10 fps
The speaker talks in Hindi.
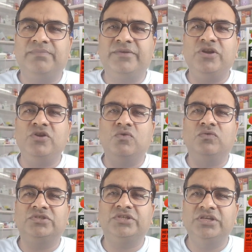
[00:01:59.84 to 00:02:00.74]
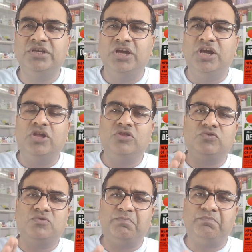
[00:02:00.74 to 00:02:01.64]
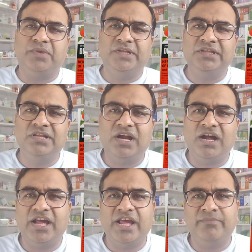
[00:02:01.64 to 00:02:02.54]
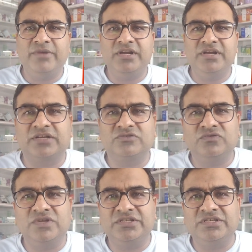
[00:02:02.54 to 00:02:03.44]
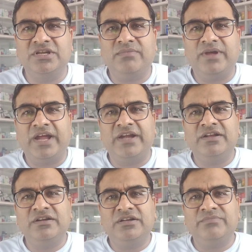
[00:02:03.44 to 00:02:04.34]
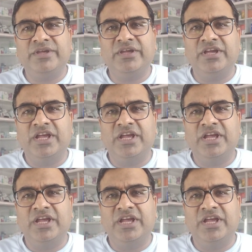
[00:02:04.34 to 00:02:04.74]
सिरप के डोज की तो 15 एम डेक्सोरेंस सिरप एडल्ट में